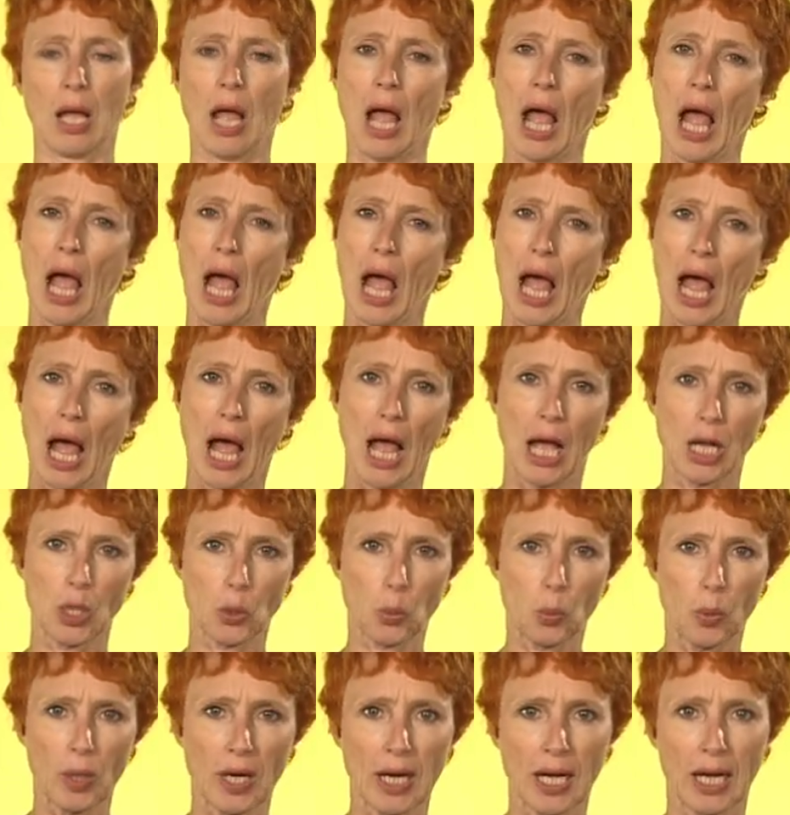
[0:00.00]
Ich mal einen
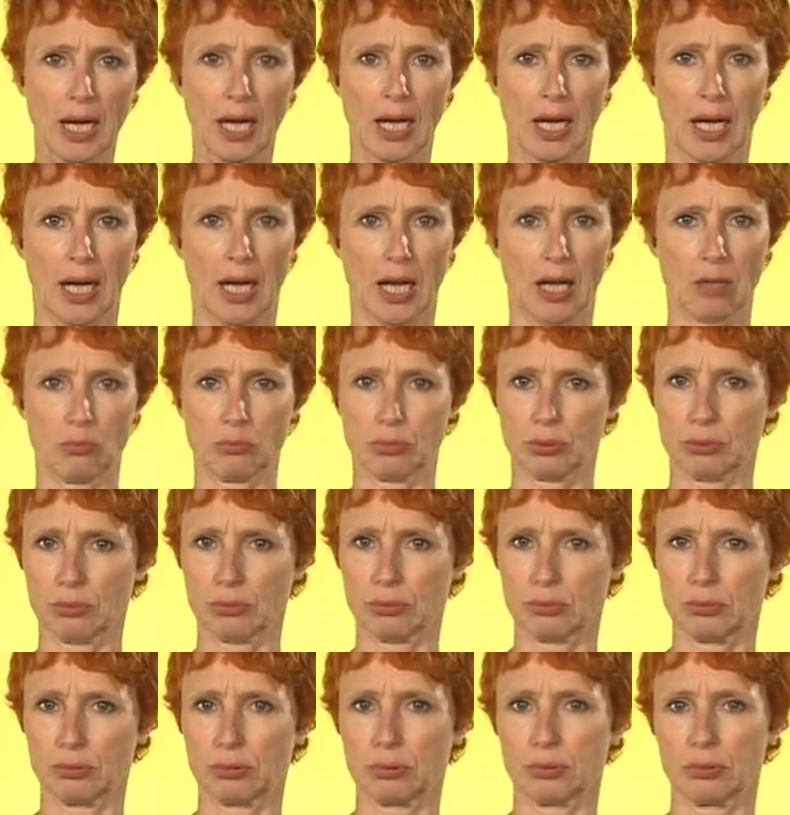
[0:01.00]
Bereich
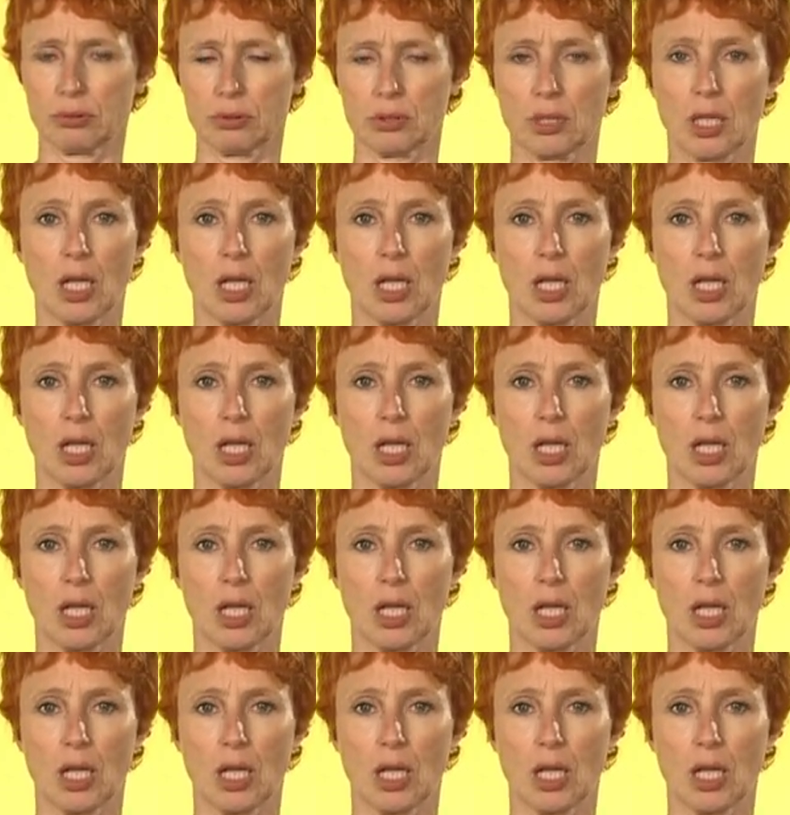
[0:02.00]
Pädagogik und